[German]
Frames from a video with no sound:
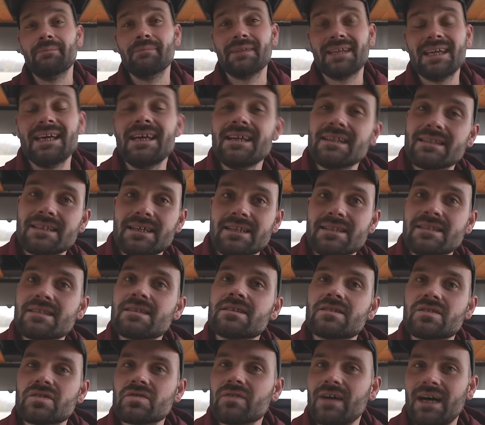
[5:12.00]
Im
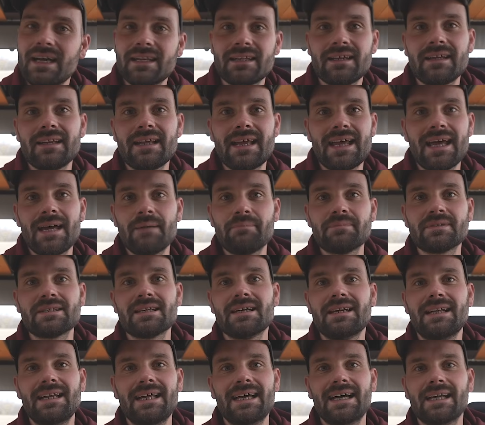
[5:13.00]
Gegensatz zu anderen Apps
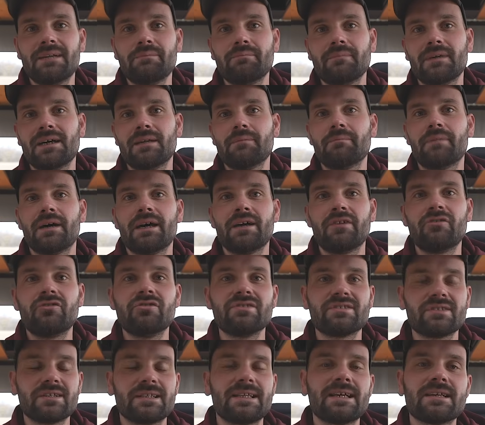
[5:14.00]
lernt man bei
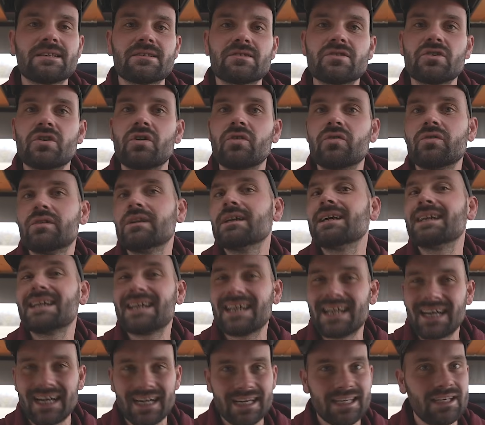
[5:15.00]
Rosetta Stone
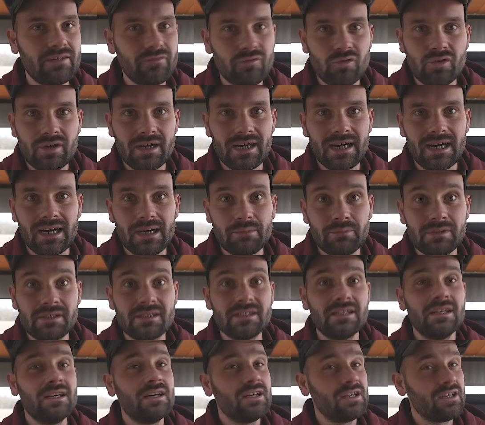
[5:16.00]
keine
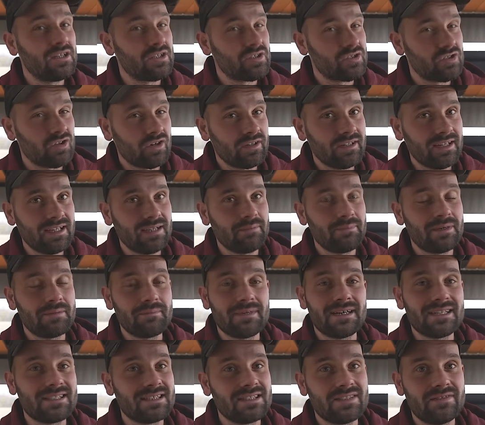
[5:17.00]
Vokabeln, sondern man
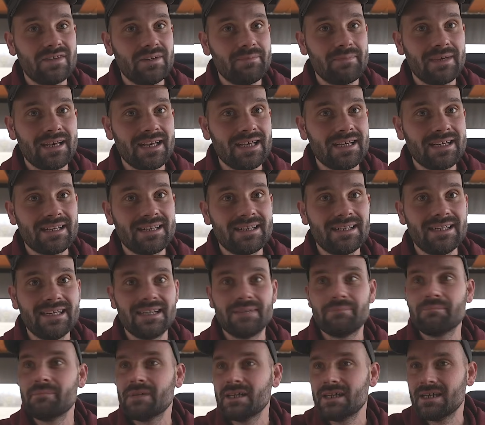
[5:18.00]
macht es wie im echten
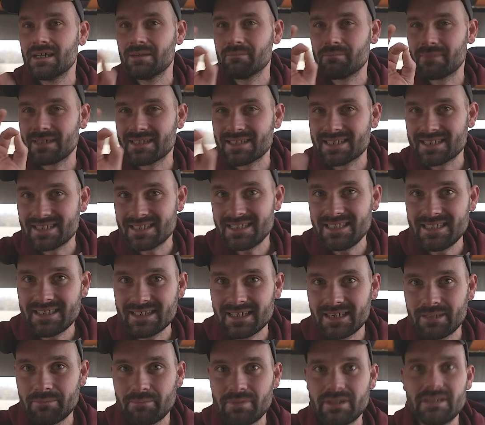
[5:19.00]
Leben. Man sieht
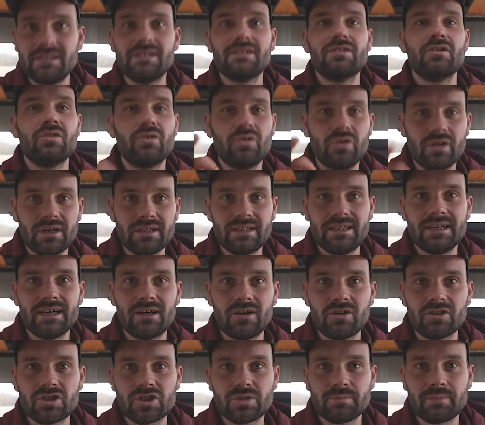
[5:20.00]
ein Bild, hört die
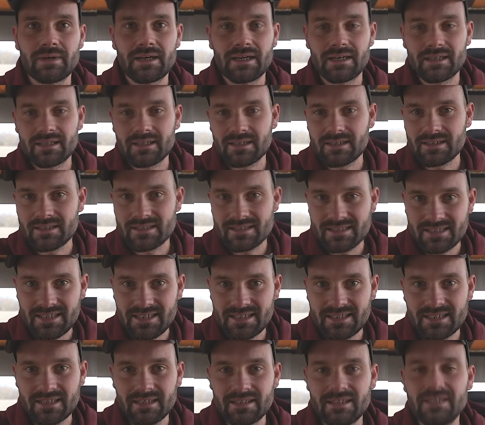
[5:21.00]
Aussprache,
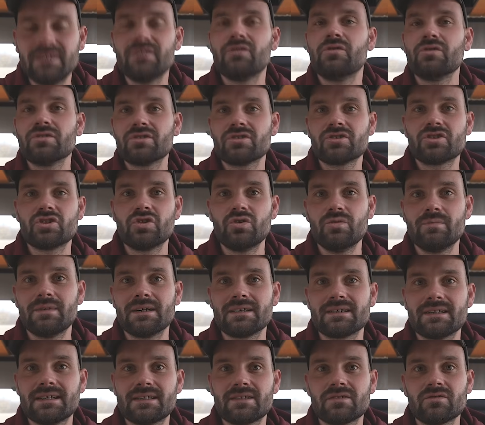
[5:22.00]
sieht die russische
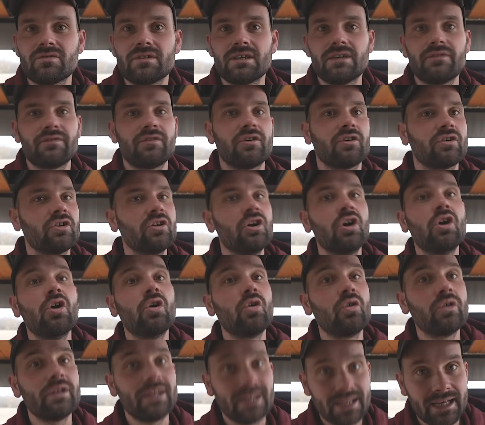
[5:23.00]
Übersetzung davon
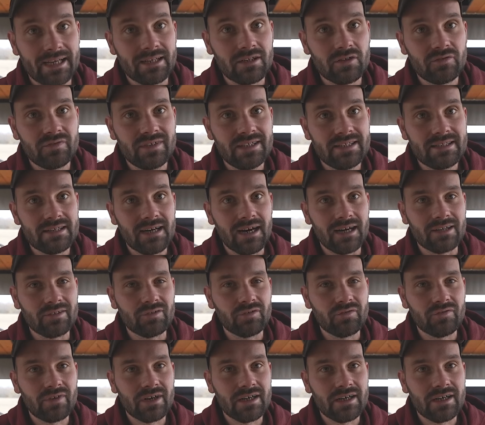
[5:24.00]
und lernt auf diese Art und